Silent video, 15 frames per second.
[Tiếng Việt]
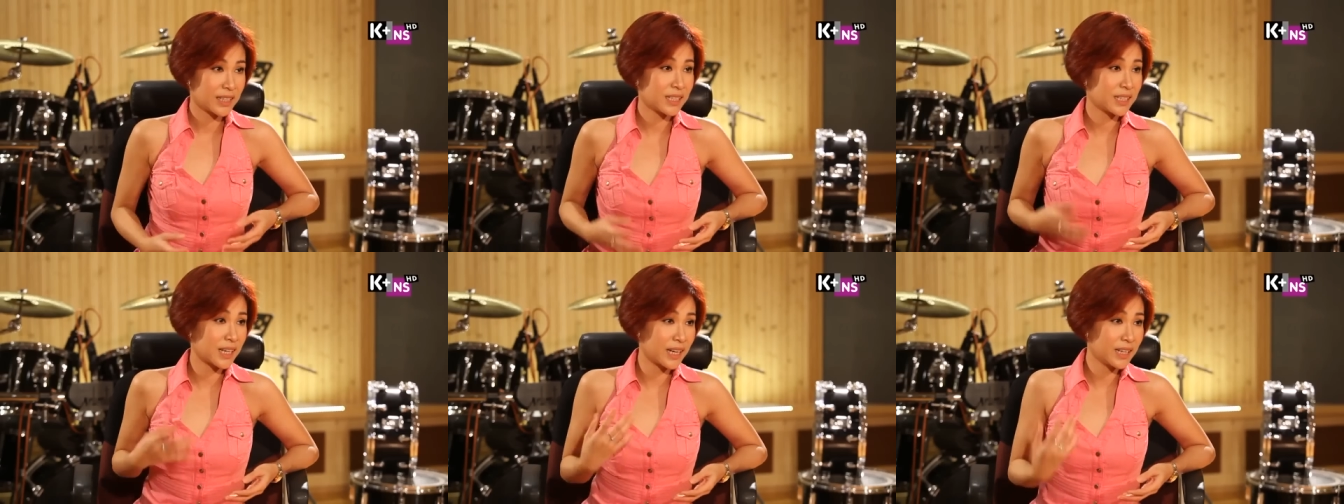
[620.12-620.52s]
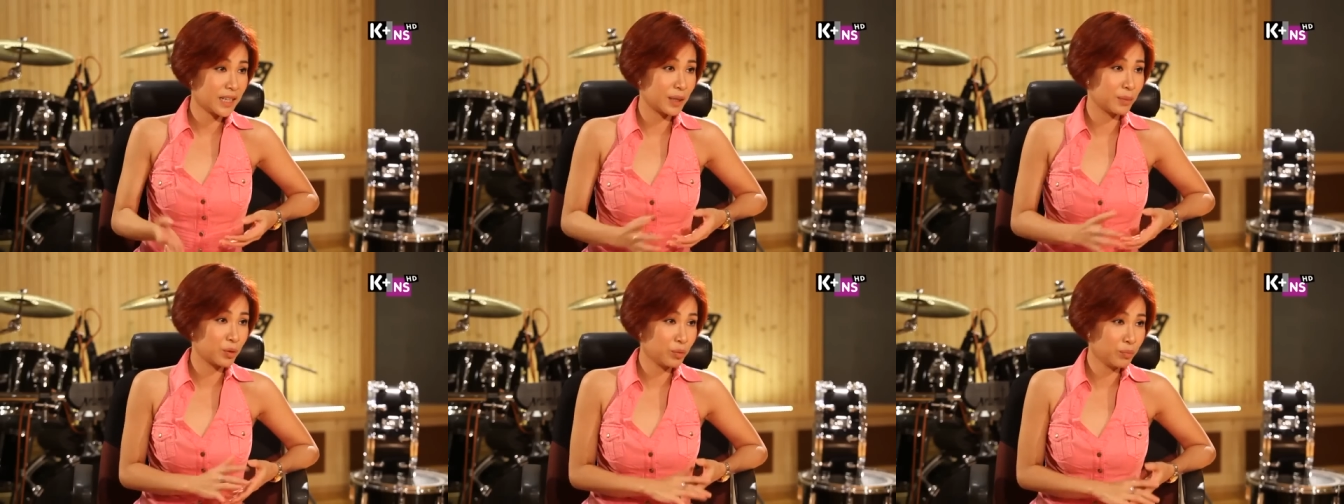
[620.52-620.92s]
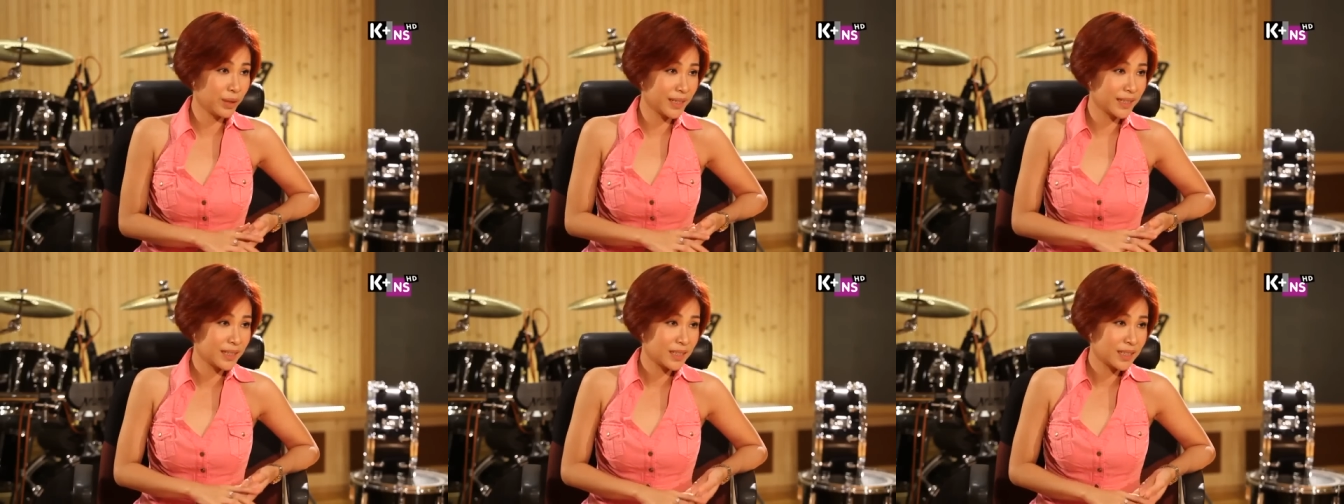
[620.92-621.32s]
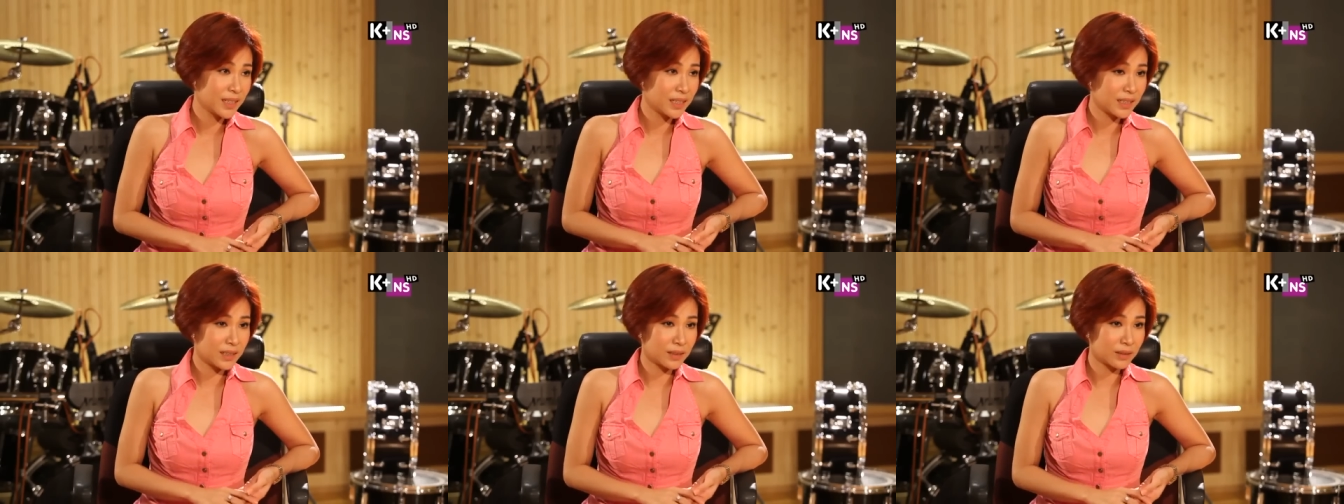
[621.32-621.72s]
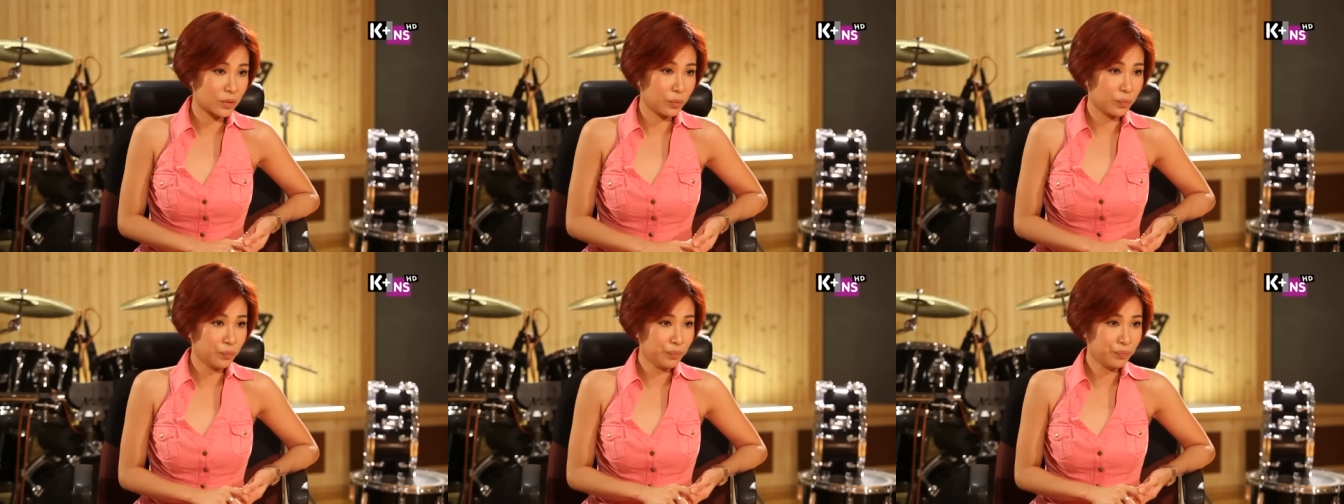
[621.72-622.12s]
cái trải nghiệm của mình uh,
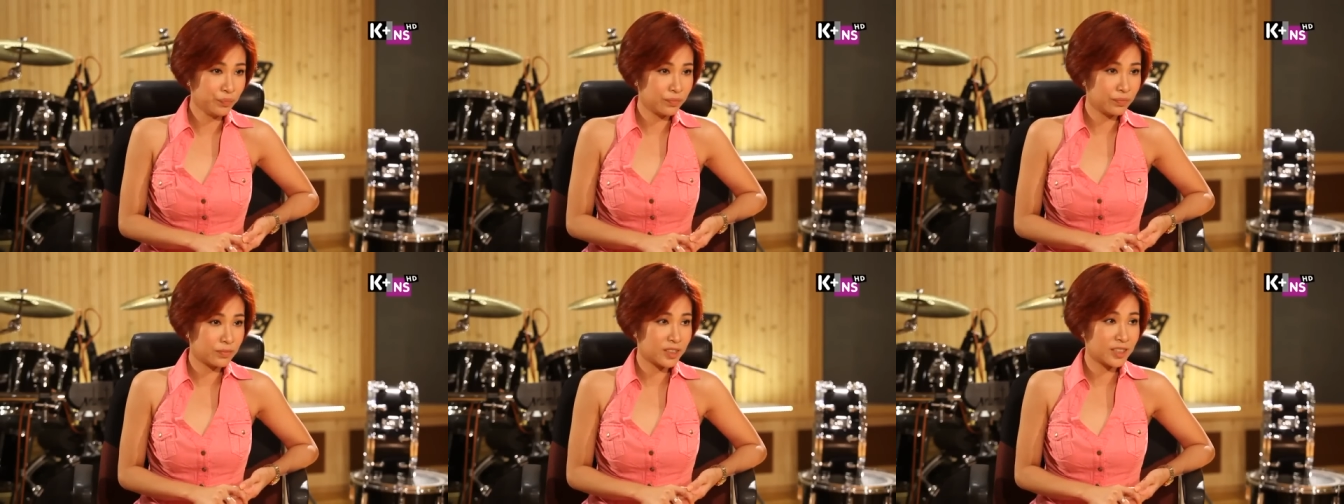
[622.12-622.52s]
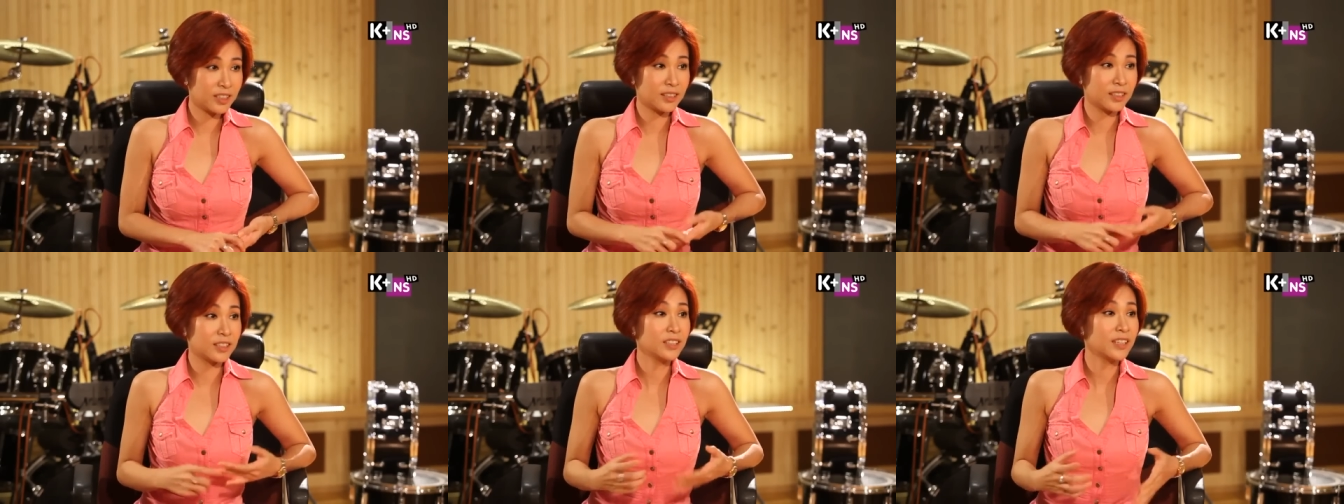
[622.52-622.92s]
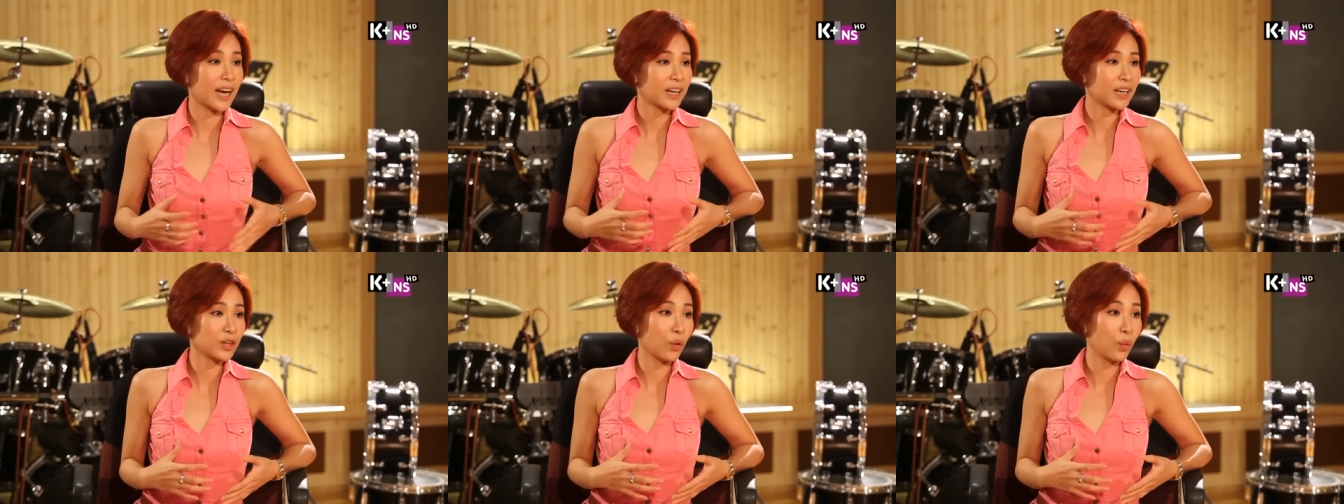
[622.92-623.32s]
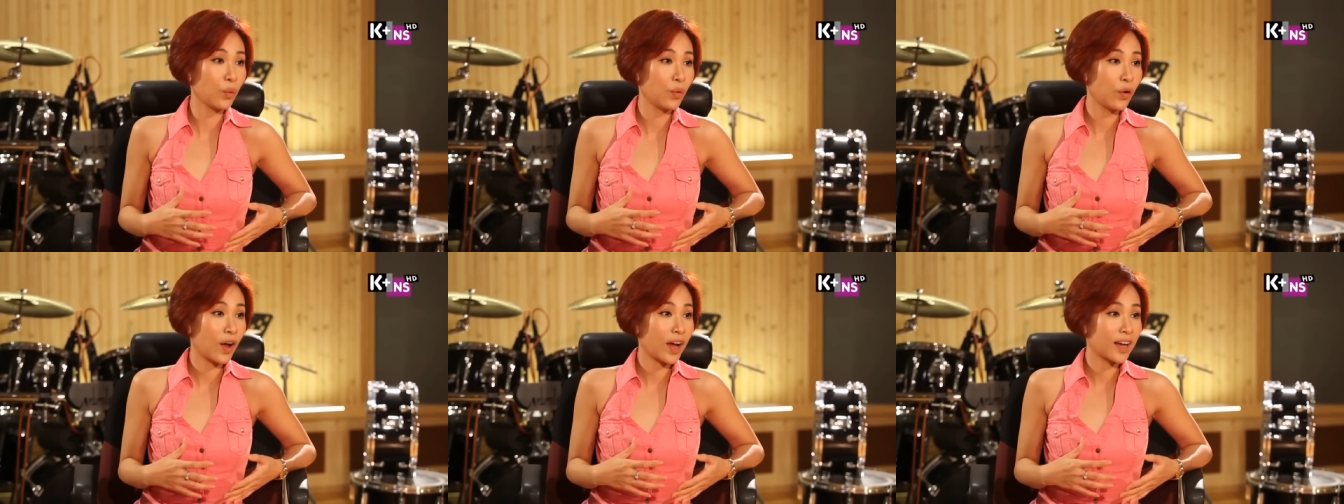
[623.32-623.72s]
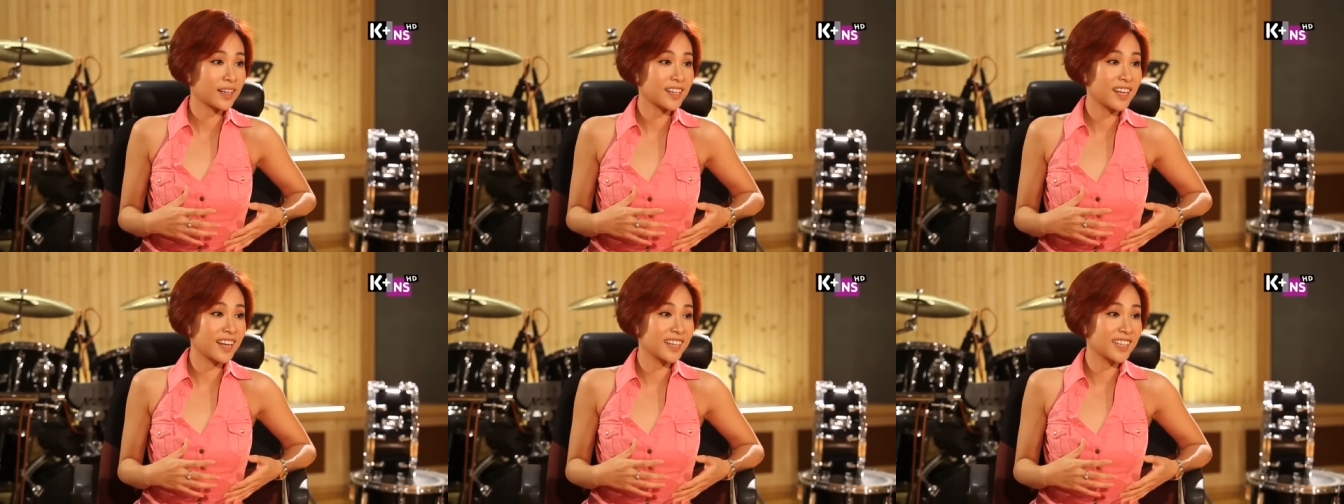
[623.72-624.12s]
cũng chưa hẳn là đủ
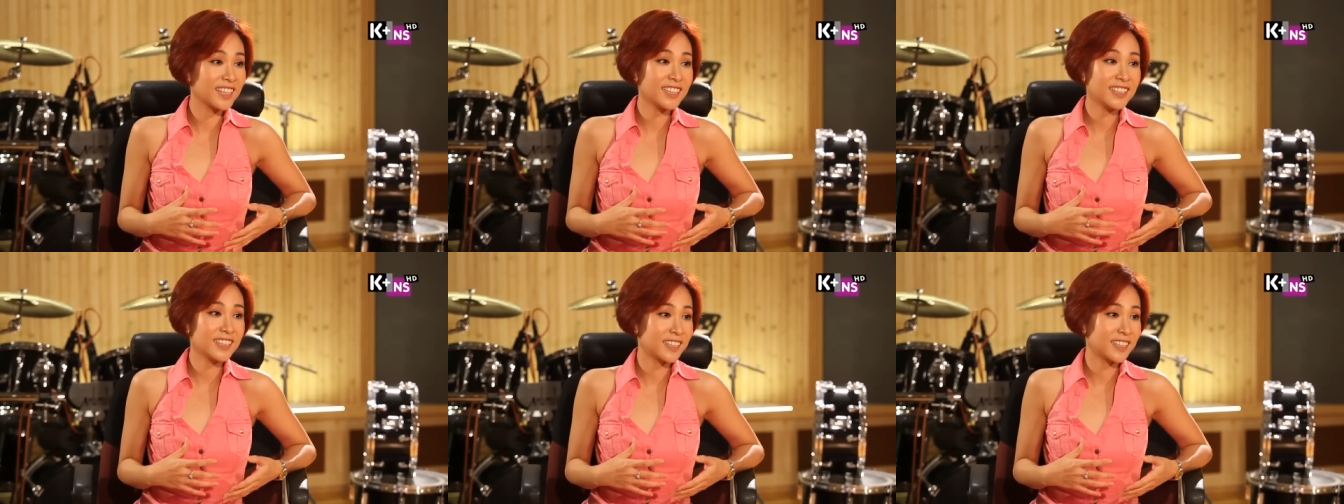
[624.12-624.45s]
để